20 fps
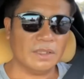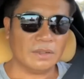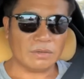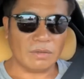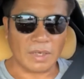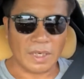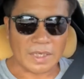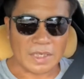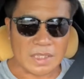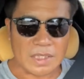ต้
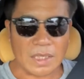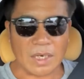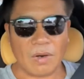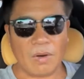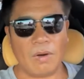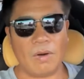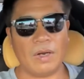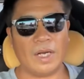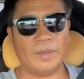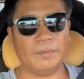องให้เหงื่อ
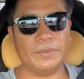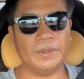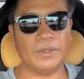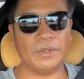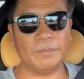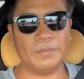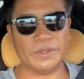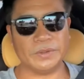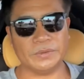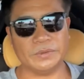ออกครับพี่น้
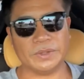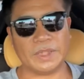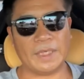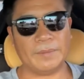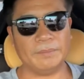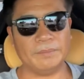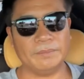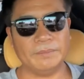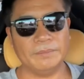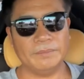องประชาชนครั
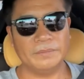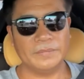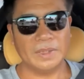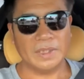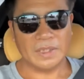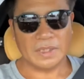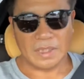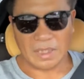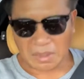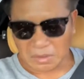บ
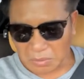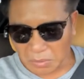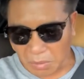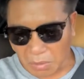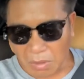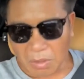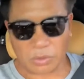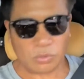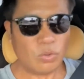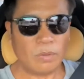เหงื่อเราต้อง
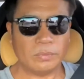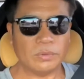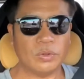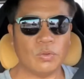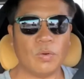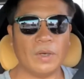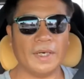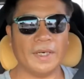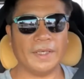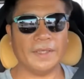ออกท่วม
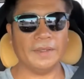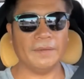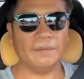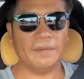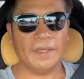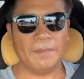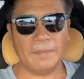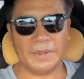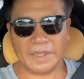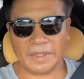ตัวเลย
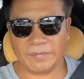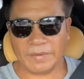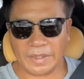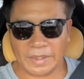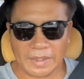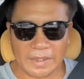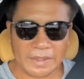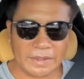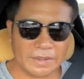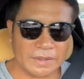ไม่ใช่ว่า
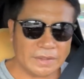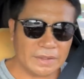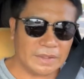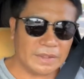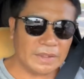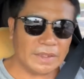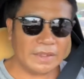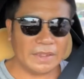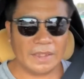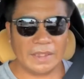เดิน
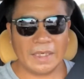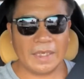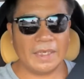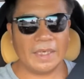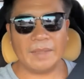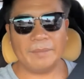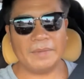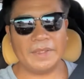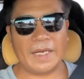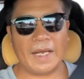
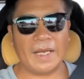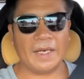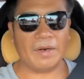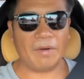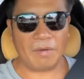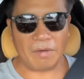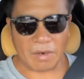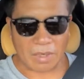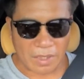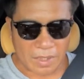เล่นๆไม่ได้
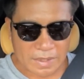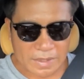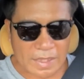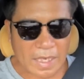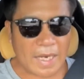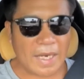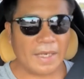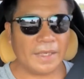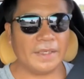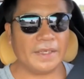ออกกำลัง
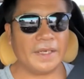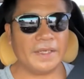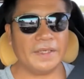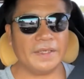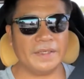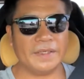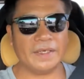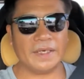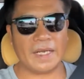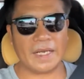กายให้
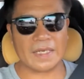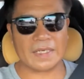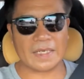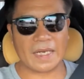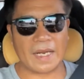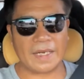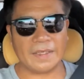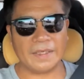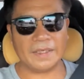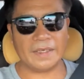ร่าง
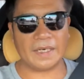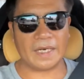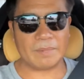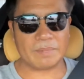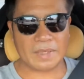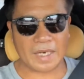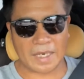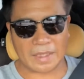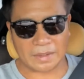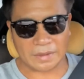กายเนี่ยได้รับ
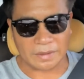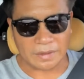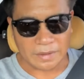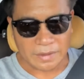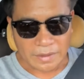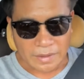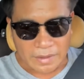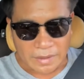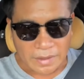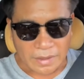การ
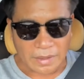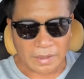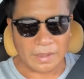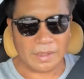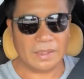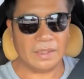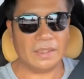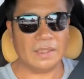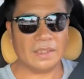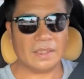
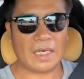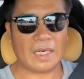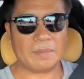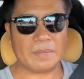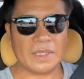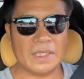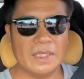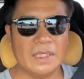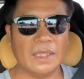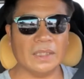ขับ
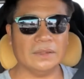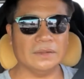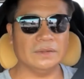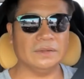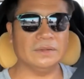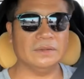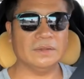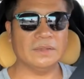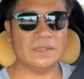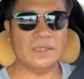เคลื่อน
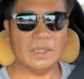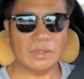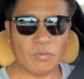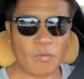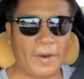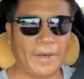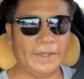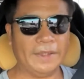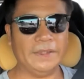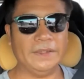เคลื่อน
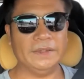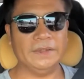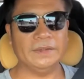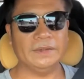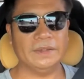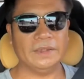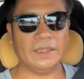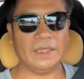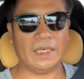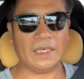ไหว
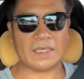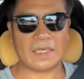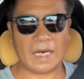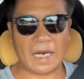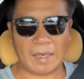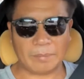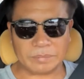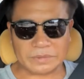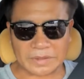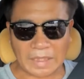นะ
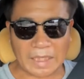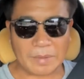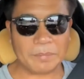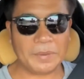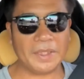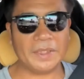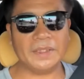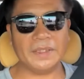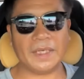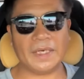ขับสาร
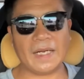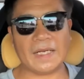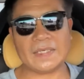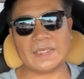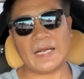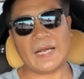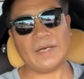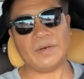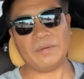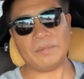พิษ ในร่าง
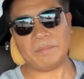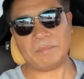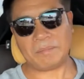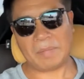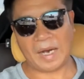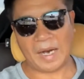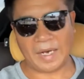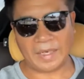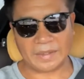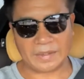กาย
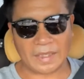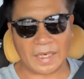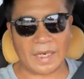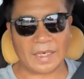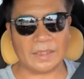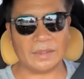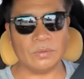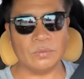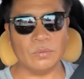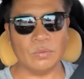ผ่านทา
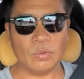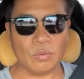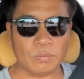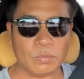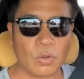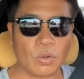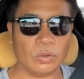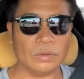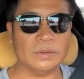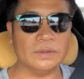ง รูขุม
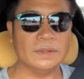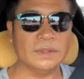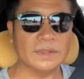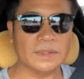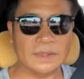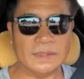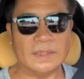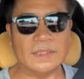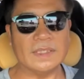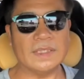ขน
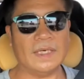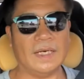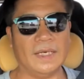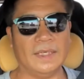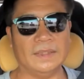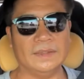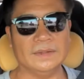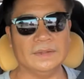คือ เหงื่อ